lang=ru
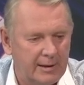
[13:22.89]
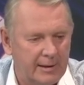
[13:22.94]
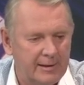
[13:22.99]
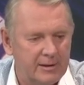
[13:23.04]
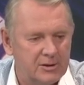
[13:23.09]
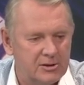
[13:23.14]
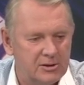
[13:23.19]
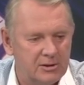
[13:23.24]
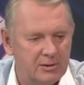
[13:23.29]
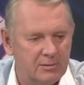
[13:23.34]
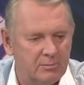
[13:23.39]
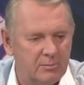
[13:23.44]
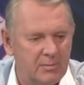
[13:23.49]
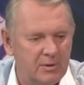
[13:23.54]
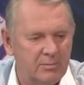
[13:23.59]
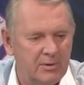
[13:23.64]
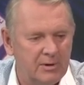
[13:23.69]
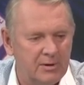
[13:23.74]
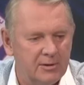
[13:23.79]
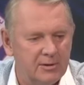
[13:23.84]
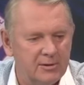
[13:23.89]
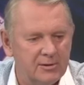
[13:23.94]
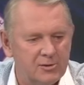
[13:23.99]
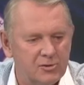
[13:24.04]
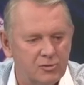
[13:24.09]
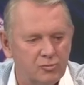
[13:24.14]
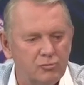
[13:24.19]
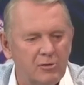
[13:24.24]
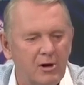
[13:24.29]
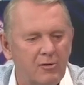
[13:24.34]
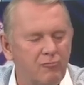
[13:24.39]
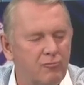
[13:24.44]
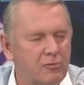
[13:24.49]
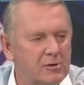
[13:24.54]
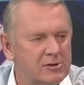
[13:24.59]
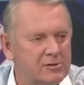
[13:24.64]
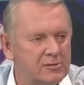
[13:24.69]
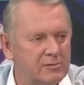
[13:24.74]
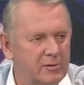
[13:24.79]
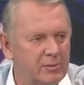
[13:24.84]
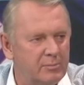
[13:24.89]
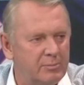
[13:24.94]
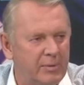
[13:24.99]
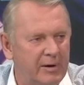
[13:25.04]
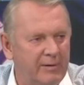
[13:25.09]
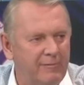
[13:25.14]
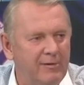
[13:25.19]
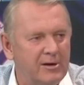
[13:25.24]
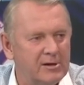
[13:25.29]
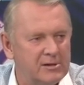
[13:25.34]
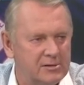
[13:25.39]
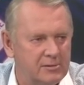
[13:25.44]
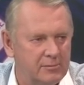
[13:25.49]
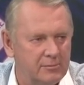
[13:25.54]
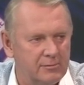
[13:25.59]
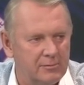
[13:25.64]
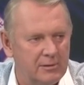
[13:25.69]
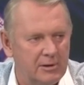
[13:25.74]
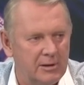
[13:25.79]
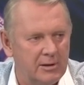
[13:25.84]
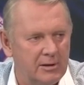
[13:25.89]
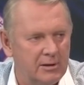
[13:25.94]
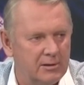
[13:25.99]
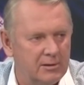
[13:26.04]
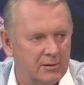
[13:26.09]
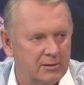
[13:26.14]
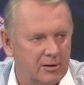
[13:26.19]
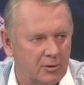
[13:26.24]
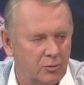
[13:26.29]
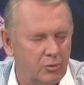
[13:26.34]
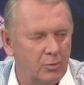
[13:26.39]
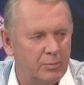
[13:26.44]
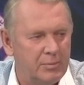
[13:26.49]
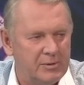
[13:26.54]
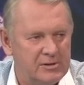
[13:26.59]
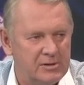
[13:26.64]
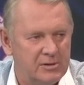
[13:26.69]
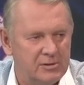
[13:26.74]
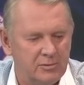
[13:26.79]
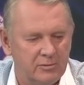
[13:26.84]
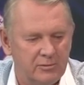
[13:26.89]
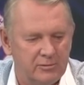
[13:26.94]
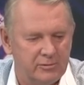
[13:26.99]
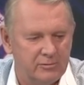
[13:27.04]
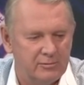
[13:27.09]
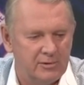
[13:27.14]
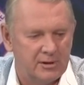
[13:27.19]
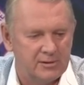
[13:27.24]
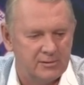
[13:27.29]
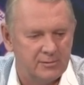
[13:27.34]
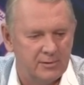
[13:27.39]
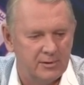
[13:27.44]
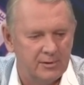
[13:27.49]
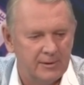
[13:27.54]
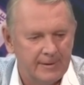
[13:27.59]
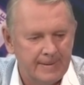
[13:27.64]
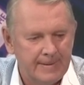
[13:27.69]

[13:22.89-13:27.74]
конечно, мы бы с удовольствием приветствовали такую позицию государства.